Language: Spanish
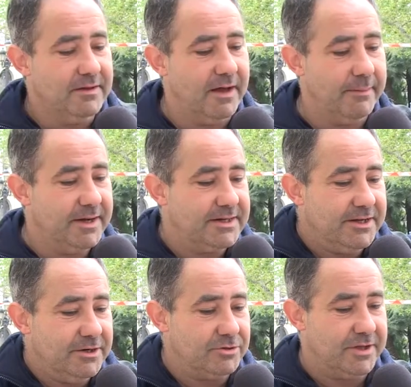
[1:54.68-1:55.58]
A ver,
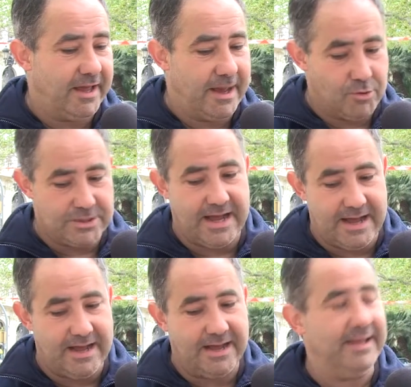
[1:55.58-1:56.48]
si nos dedicamos
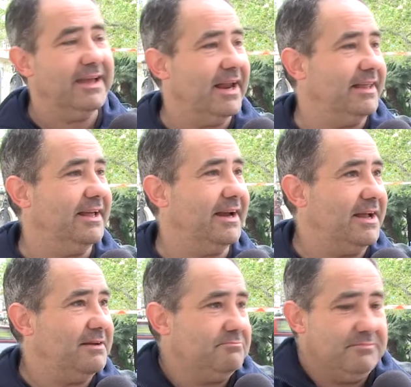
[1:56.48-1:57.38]
aquí a la
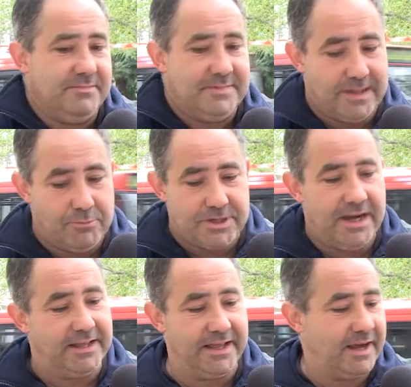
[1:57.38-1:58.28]
Tierra, estamos
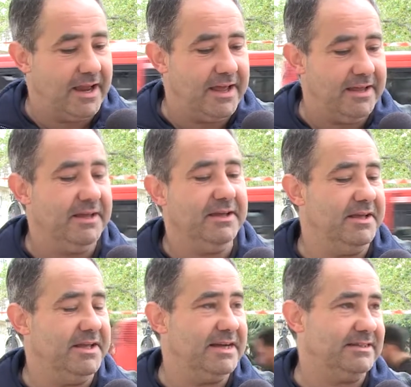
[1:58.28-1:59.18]
en la Tierra y,
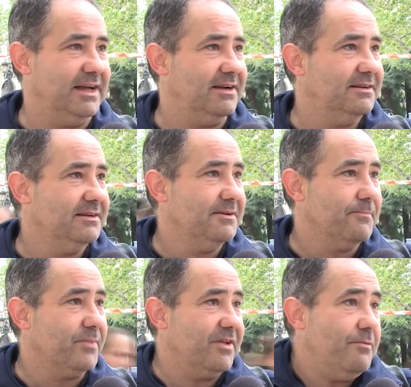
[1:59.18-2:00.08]
ya está.
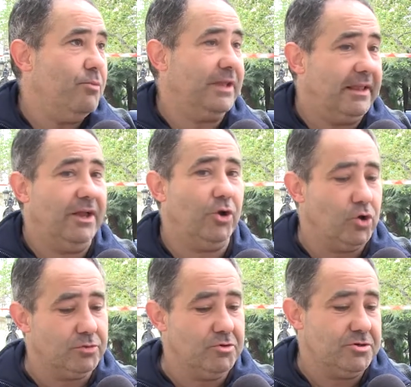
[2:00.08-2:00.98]
Es importante el
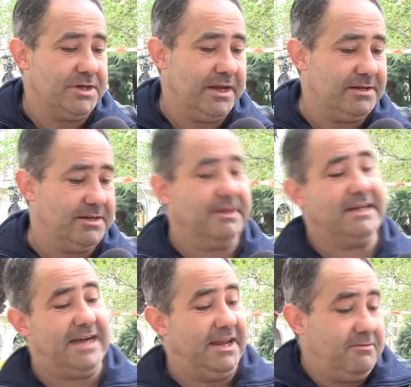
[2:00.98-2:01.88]
cosmos, si vas
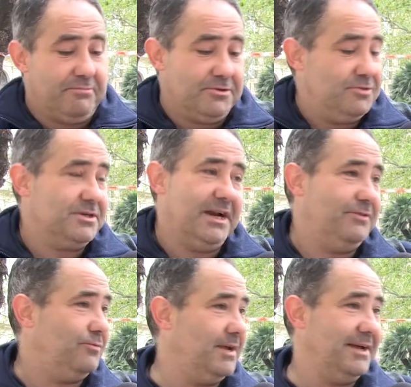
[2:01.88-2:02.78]
a salir, pero si no
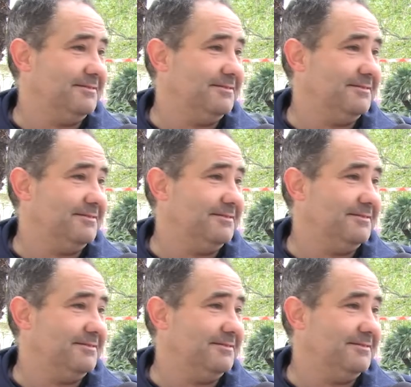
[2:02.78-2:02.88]
sales fuera.